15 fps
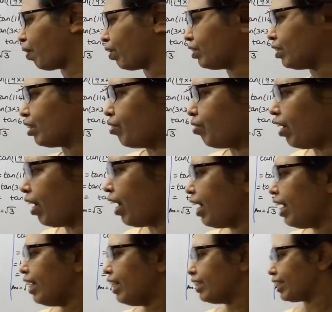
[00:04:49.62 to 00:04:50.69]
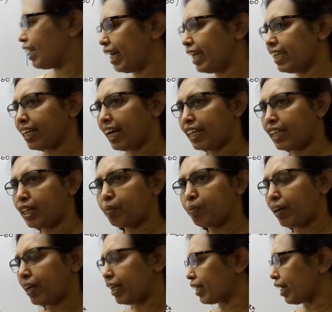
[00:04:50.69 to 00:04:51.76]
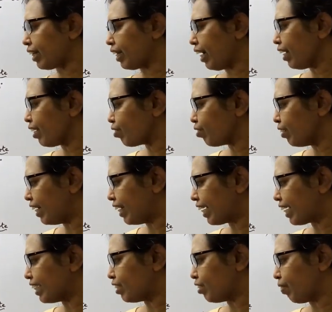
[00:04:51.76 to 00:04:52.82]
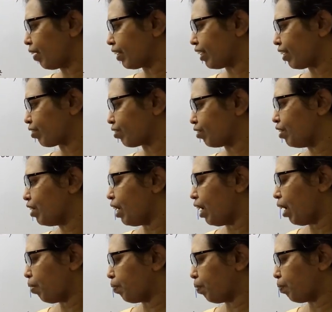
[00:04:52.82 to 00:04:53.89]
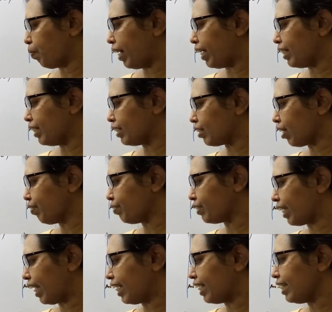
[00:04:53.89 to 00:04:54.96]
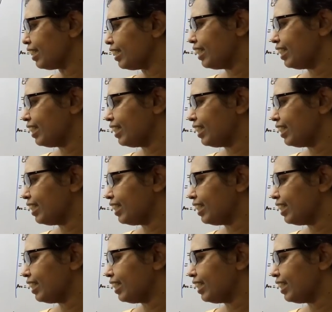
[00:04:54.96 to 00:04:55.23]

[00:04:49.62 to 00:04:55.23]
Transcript: பாசிட்டிவ்னா சைன் கண்டிப்பாக என்னதாக தான் இருக்கும் நெகட்டிவாக தான் இருக்கும் அப்போ மைனஸ் ஆஃப் சைன்